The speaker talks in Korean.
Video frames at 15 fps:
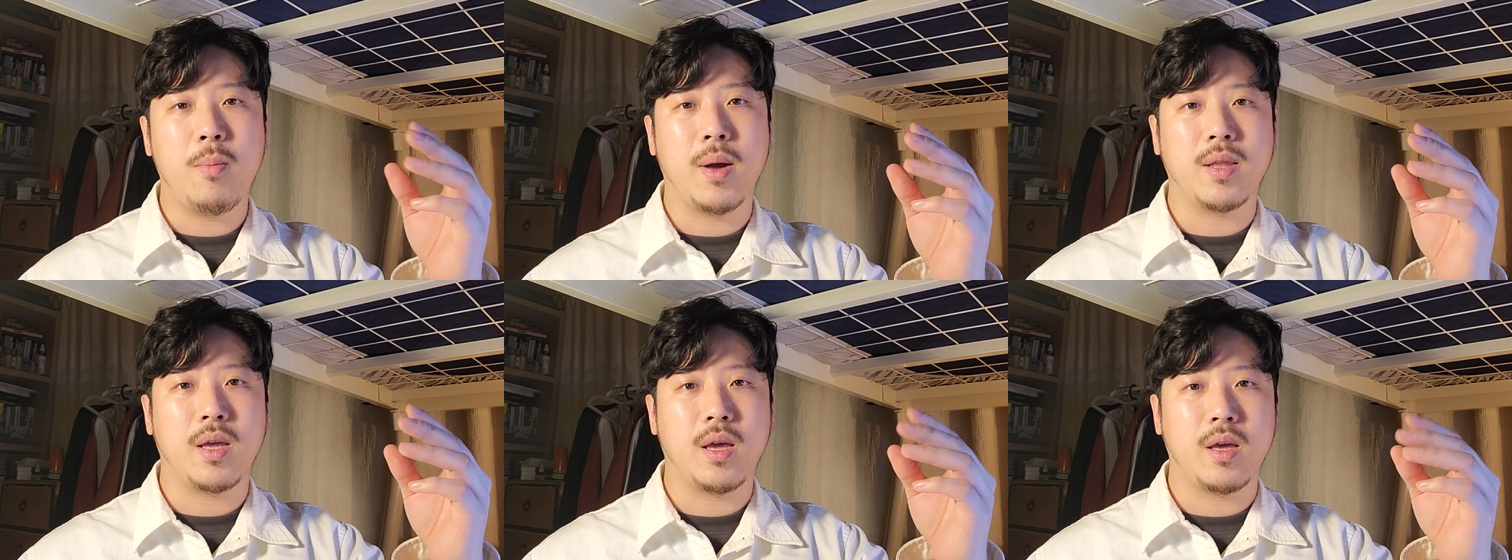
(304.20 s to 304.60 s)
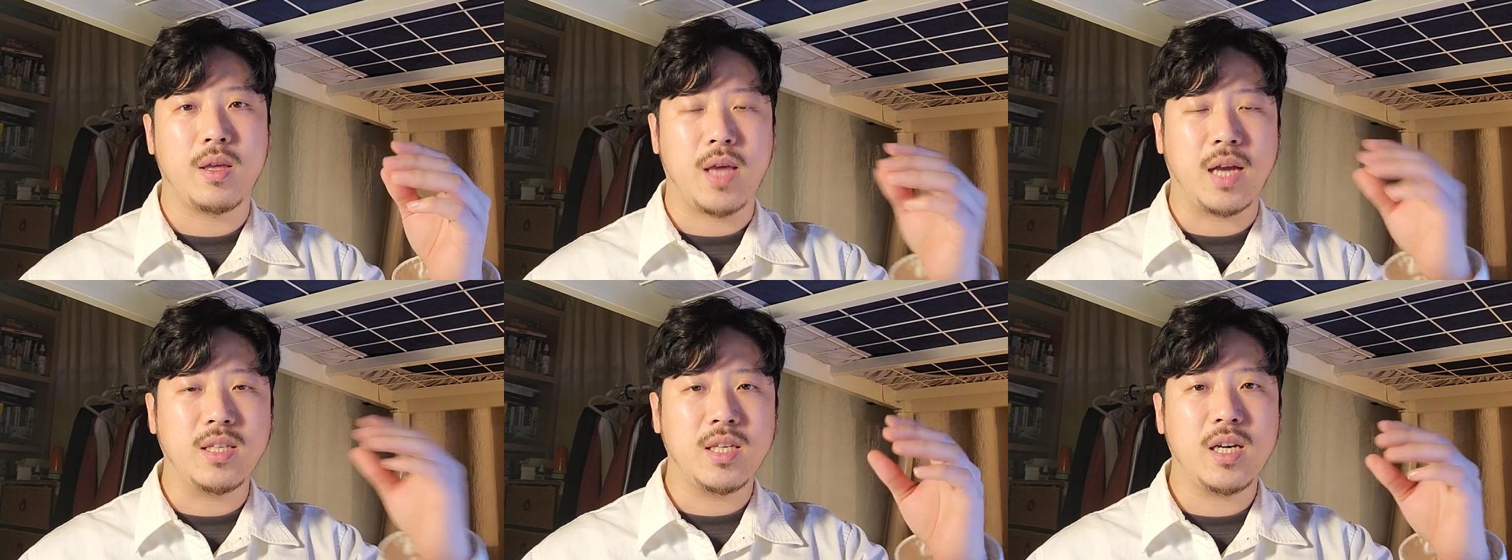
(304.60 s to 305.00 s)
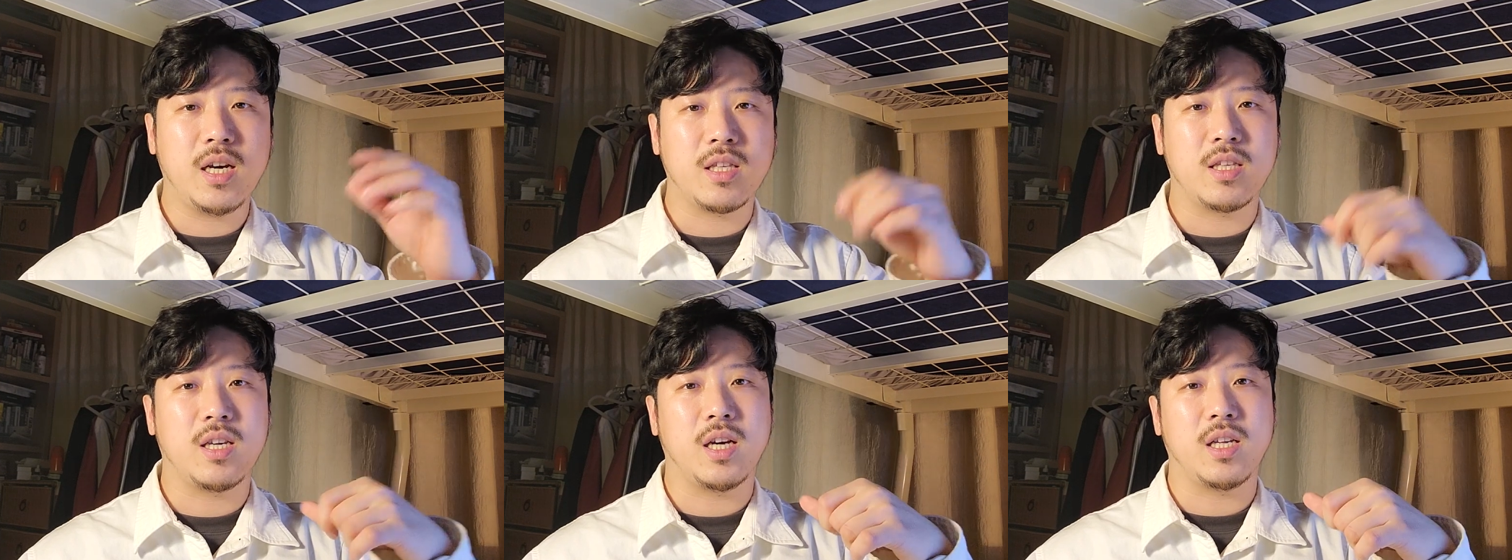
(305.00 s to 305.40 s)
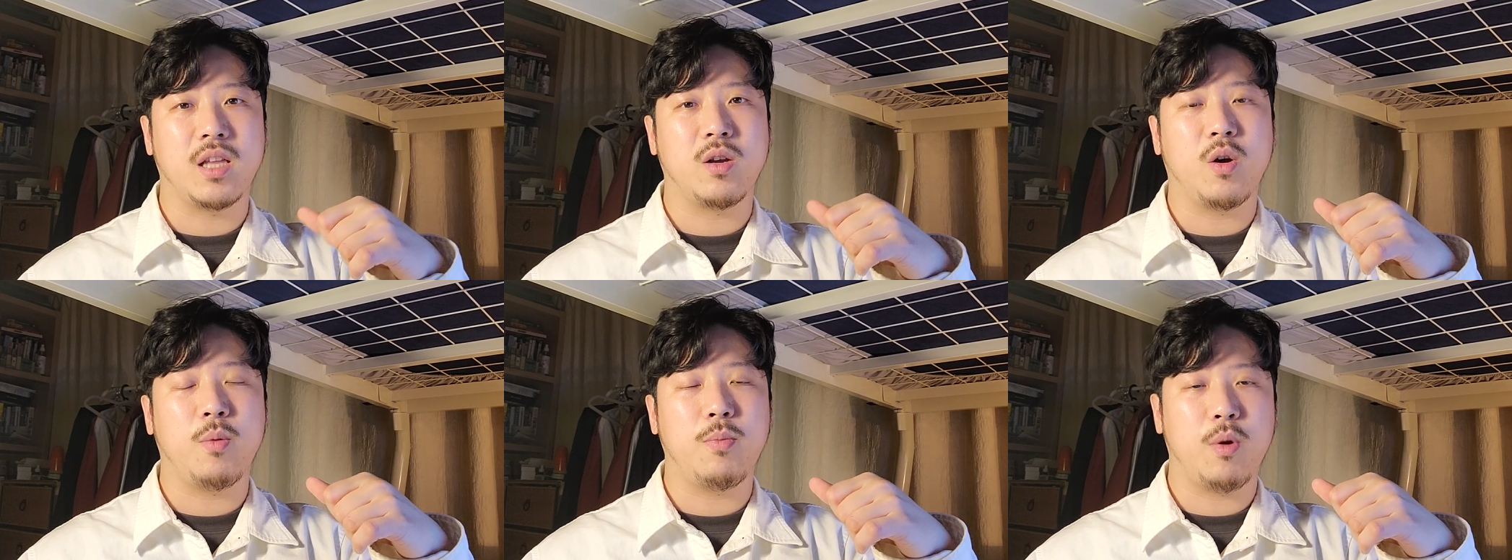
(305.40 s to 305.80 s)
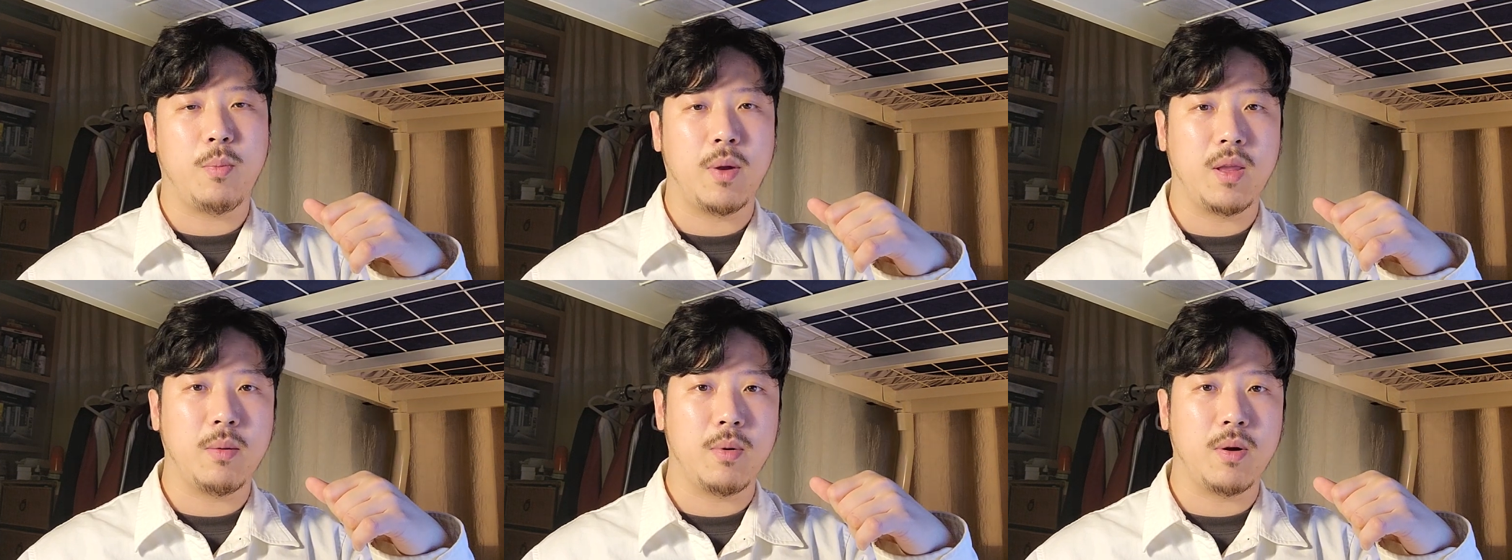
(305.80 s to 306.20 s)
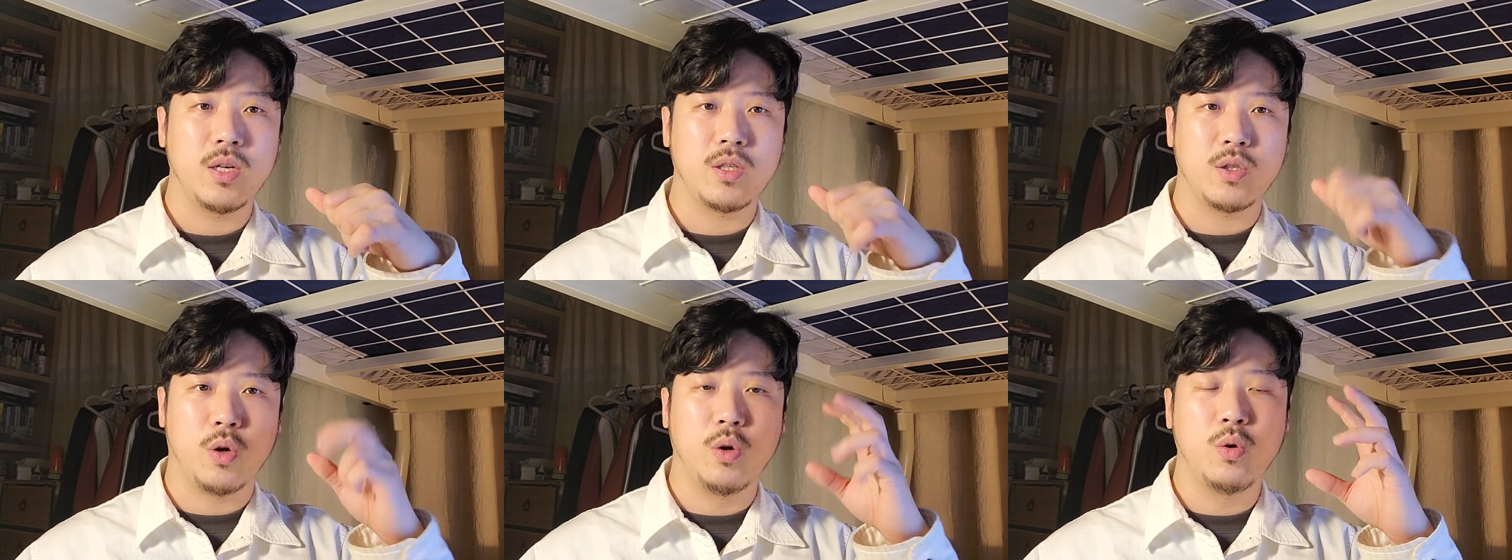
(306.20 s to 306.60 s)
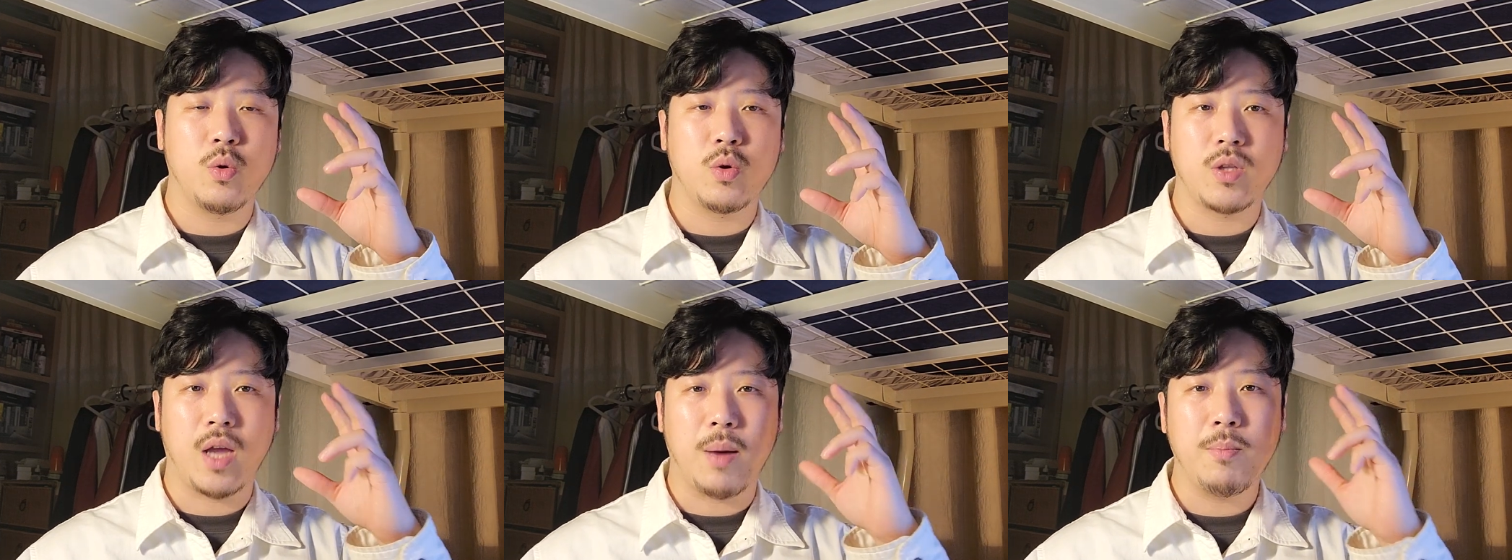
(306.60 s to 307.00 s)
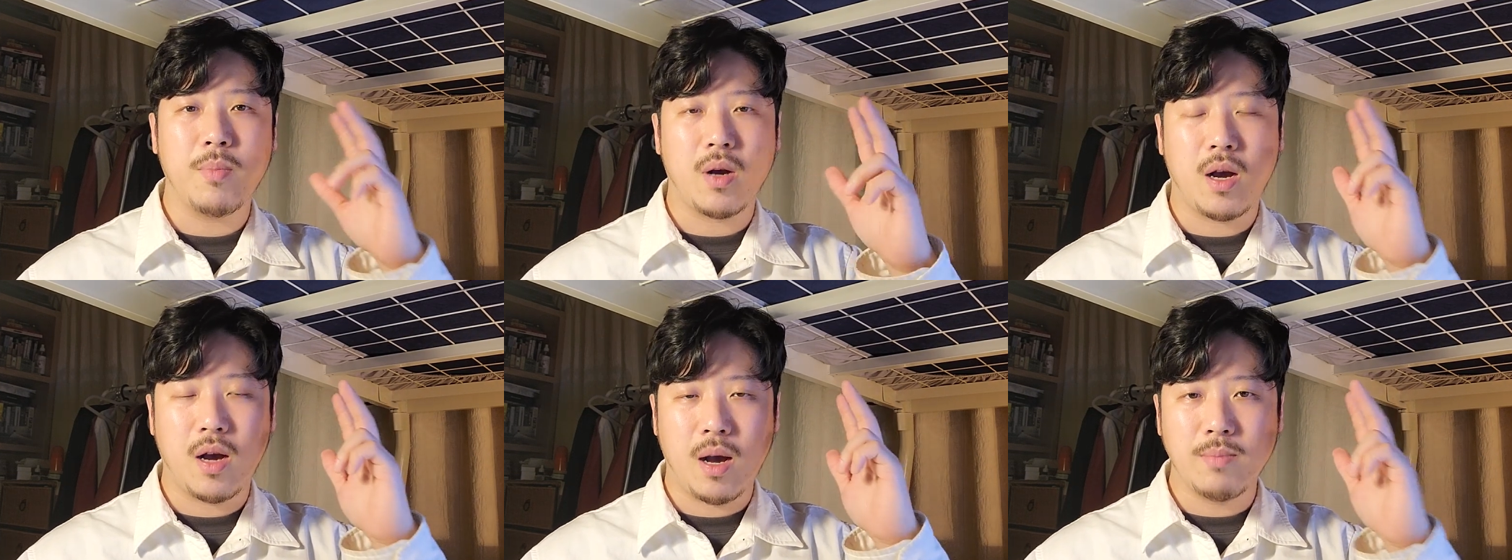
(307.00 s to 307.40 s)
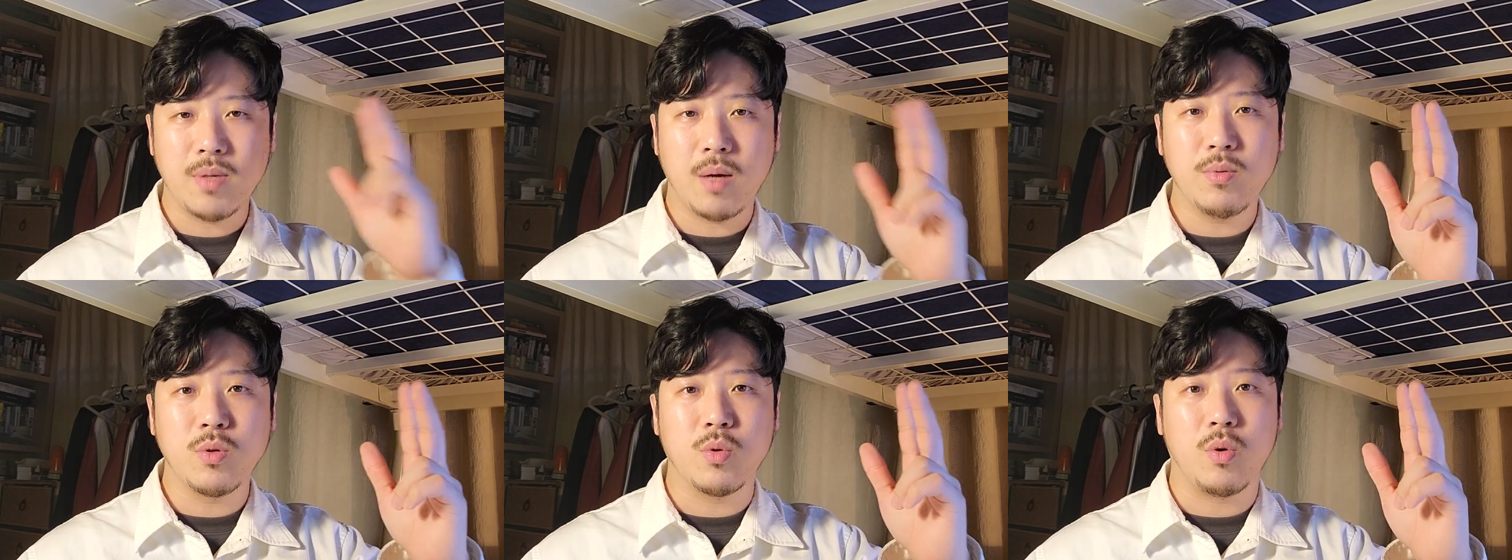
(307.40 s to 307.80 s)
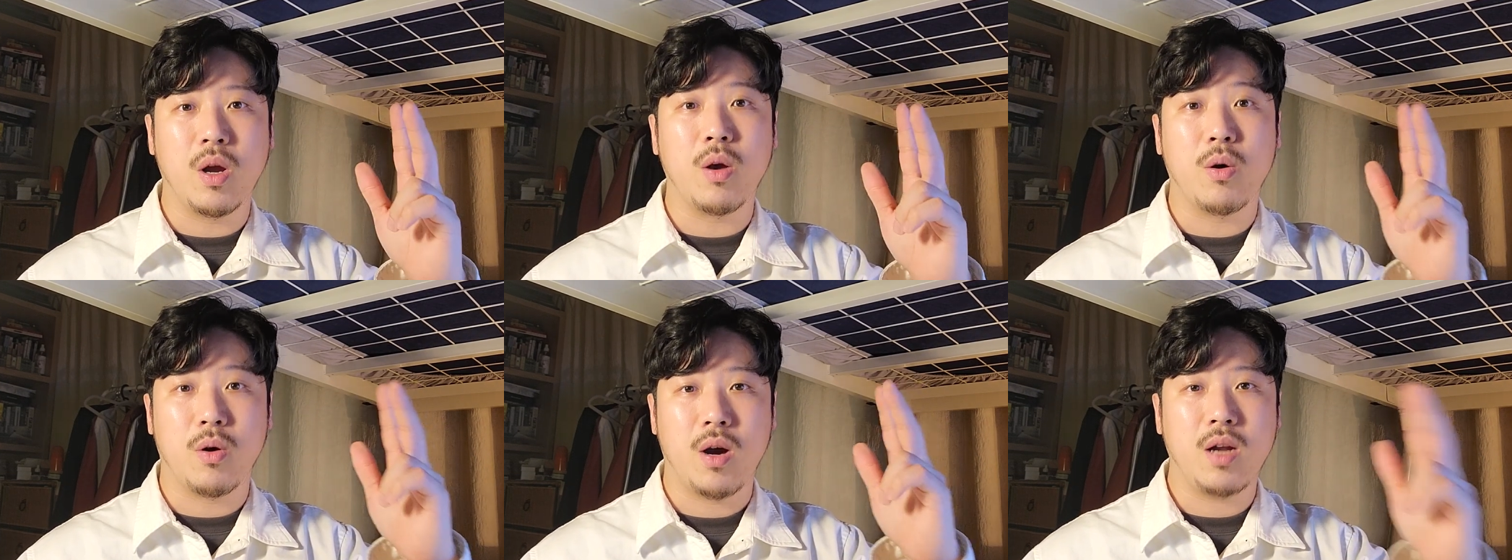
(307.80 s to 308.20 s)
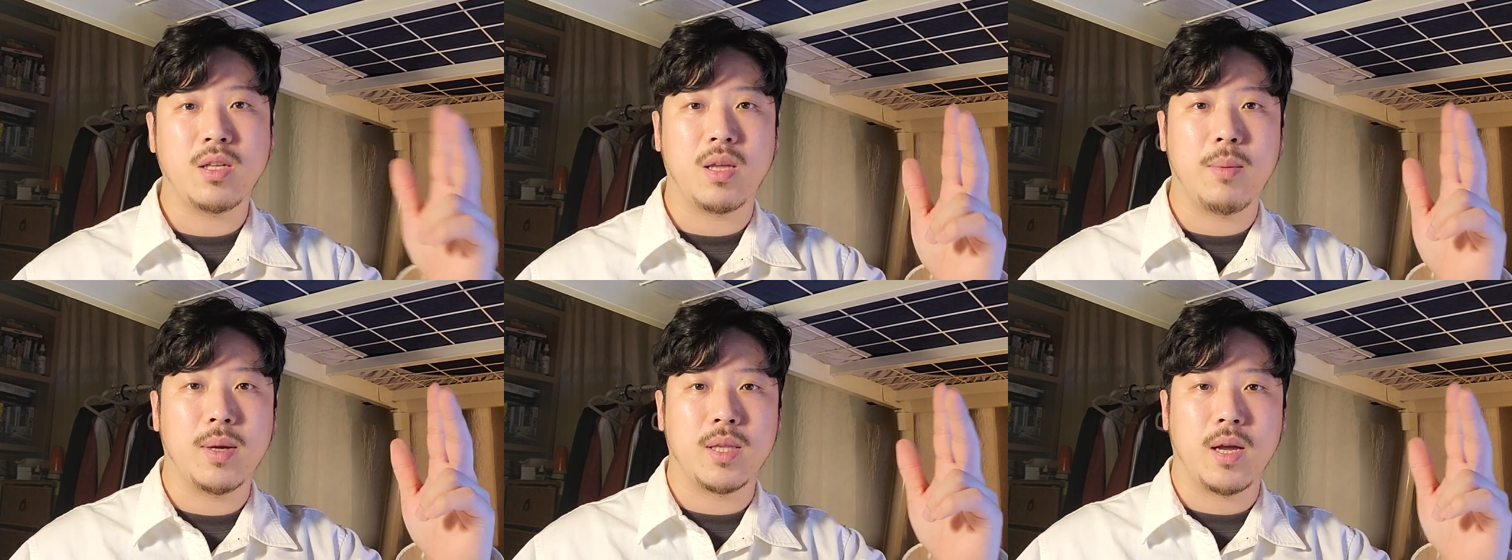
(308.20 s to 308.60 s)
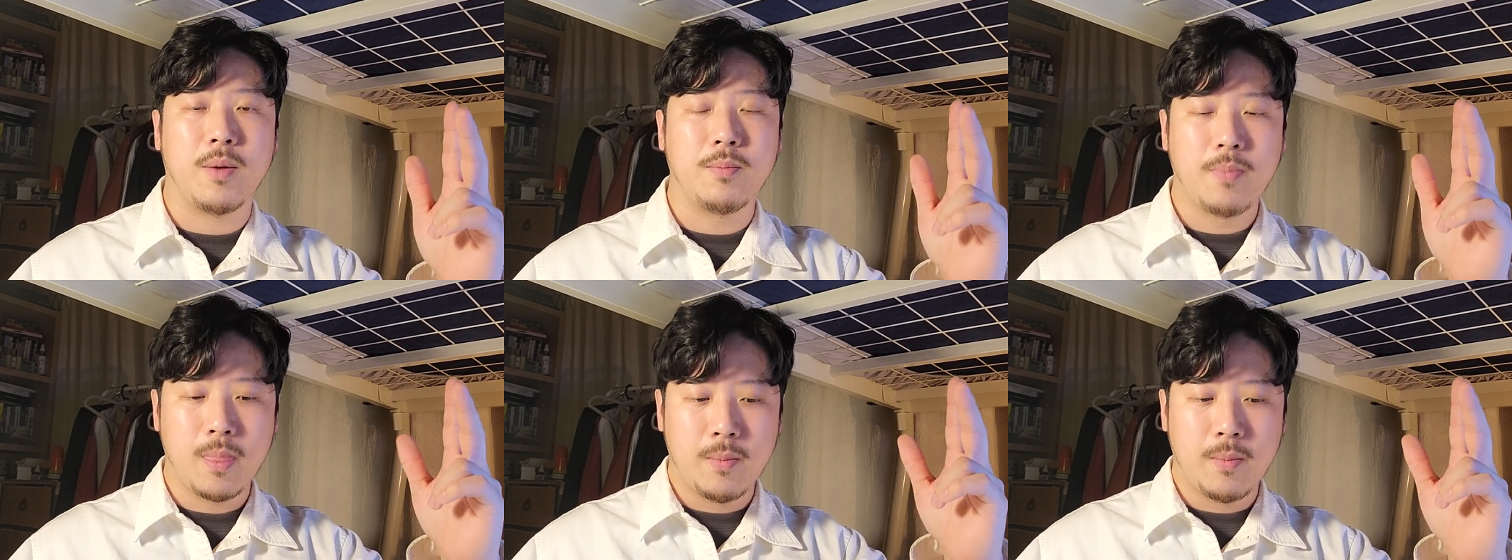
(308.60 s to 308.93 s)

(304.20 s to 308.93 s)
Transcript: 만에 야채 같은 향이 나는 커피를 변해버립니다. 저희도 그때 한, 깜짝깜짝 놀라요. 할 때마다.